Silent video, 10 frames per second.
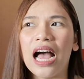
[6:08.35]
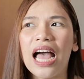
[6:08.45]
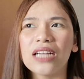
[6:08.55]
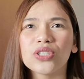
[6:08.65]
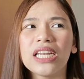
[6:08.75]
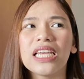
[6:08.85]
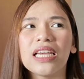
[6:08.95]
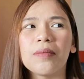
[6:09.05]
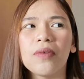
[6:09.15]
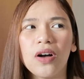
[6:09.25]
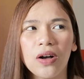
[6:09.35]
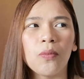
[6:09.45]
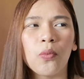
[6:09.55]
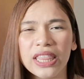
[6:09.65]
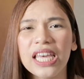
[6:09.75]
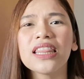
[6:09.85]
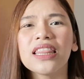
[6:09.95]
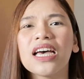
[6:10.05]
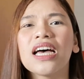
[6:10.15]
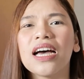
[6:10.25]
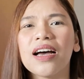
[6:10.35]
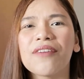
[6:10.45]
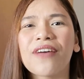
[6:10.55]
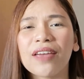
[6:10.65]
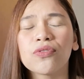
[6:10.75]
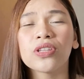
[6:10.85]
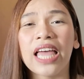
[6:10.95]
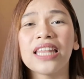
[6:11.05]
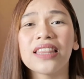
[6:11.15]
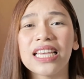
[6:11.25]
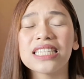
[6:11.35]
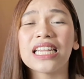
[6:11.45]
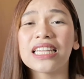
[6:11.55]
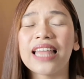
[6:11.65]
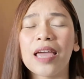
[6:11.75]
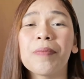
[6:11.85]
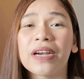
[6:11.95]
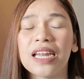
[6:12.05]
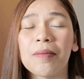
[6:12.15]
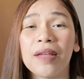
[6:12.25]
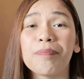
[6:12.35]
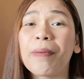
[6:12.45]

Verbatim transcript: actually, within the 5 to 10 days lead time pa rin naman.